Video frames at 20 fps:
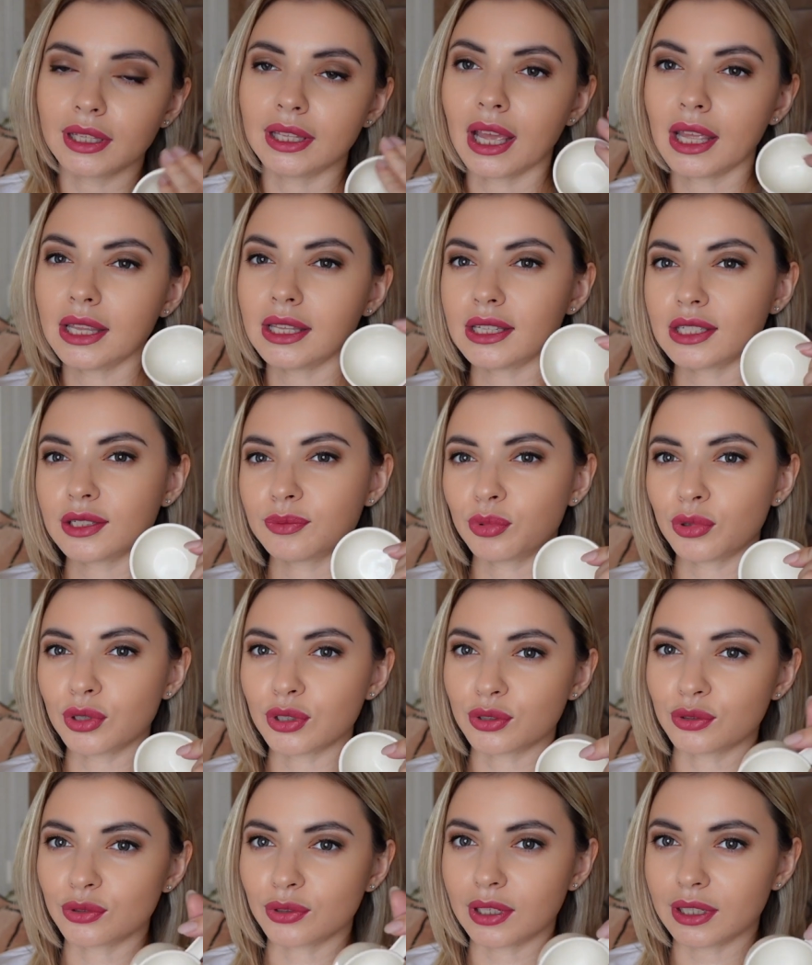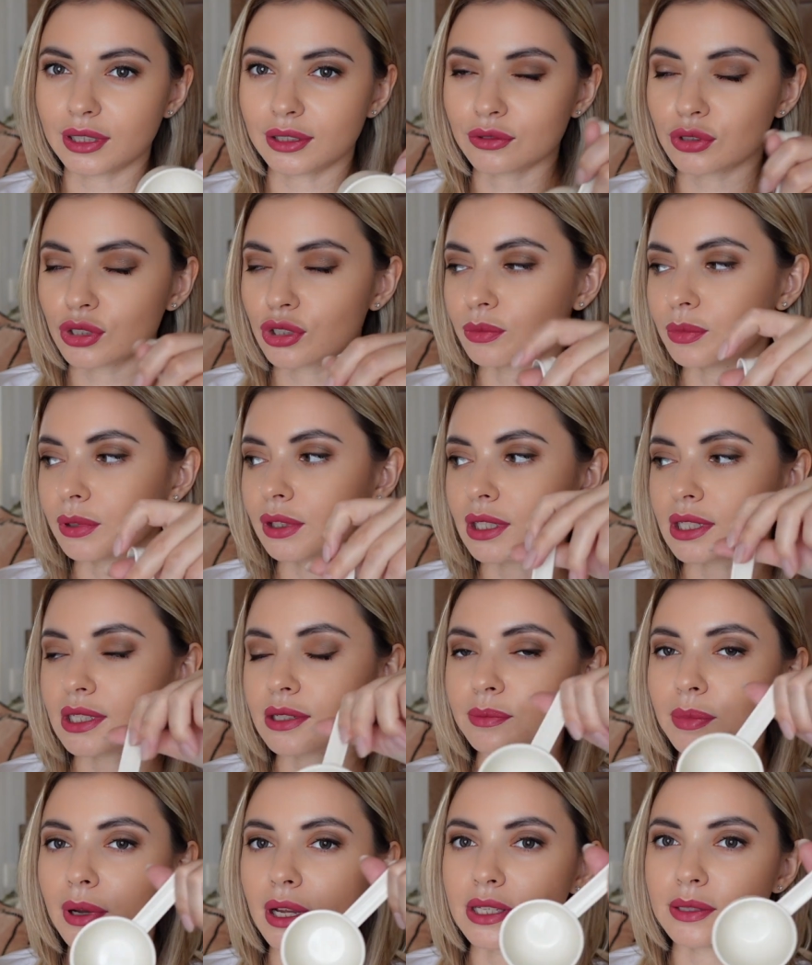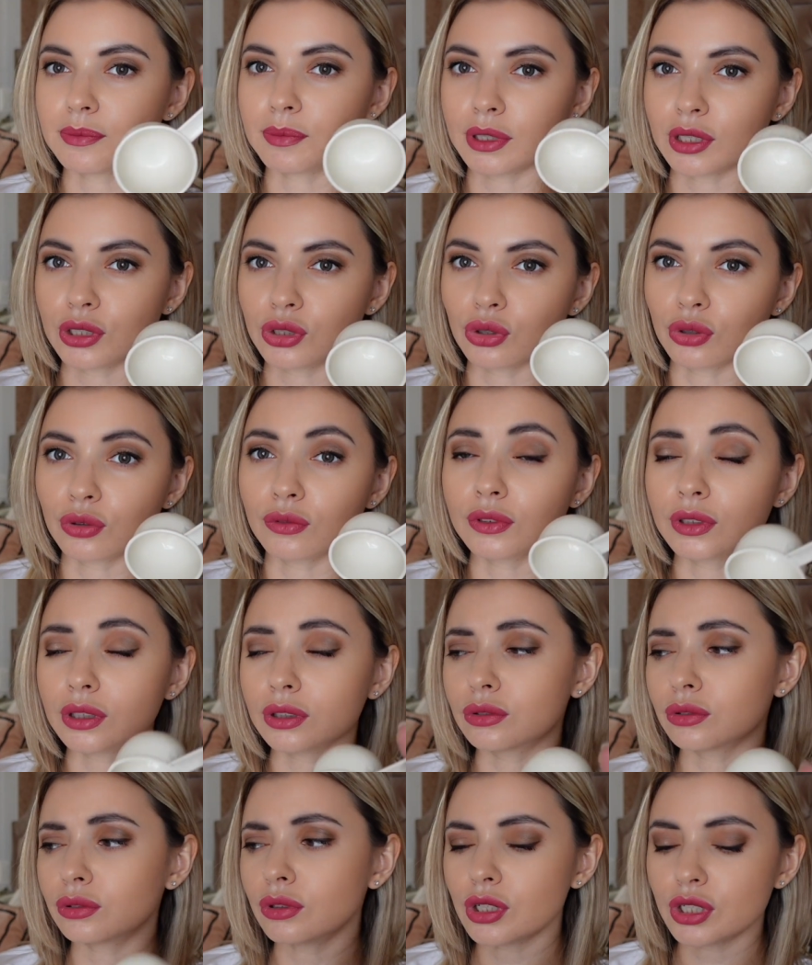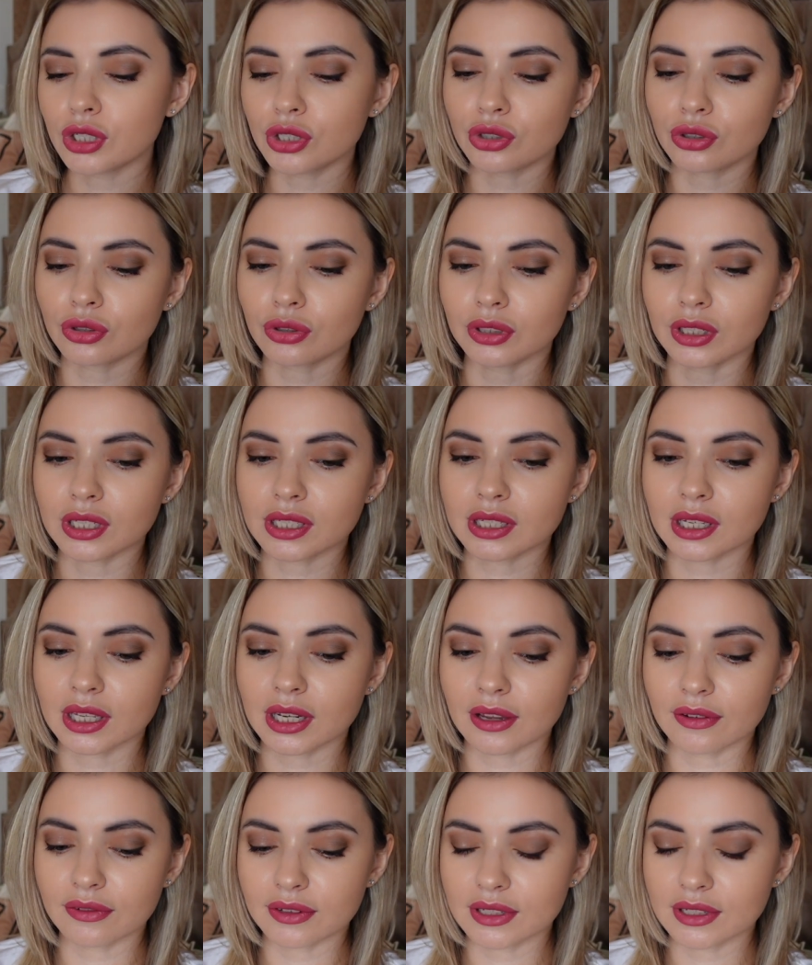Я не использую для того, чтобы насыпать порошок вот эту ложечку, она скорее